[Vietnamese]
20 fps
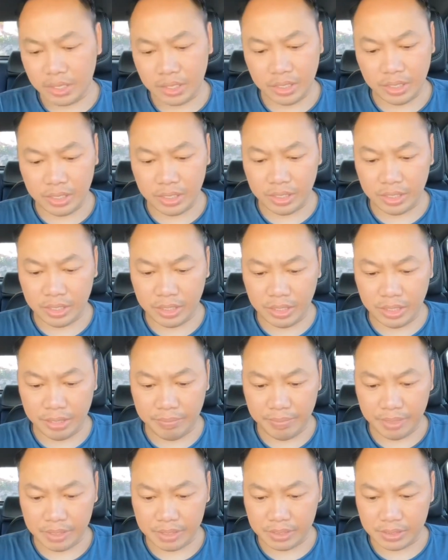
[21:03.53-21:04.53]
thì thì
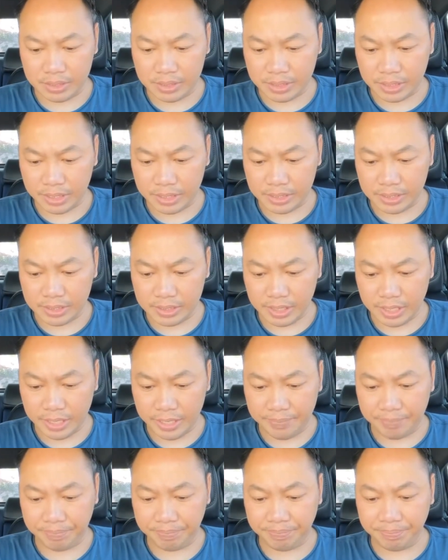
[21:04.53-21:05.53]
thì mình sẽ
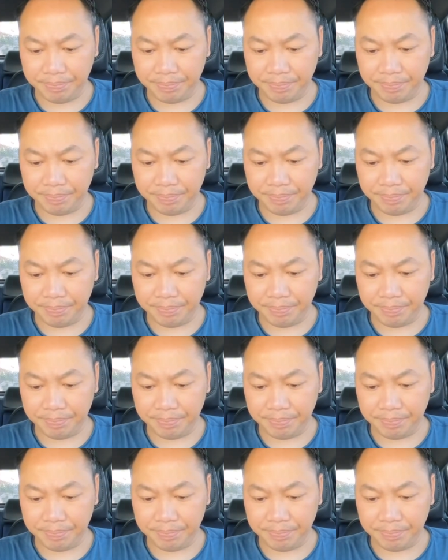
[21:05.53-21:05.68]
xem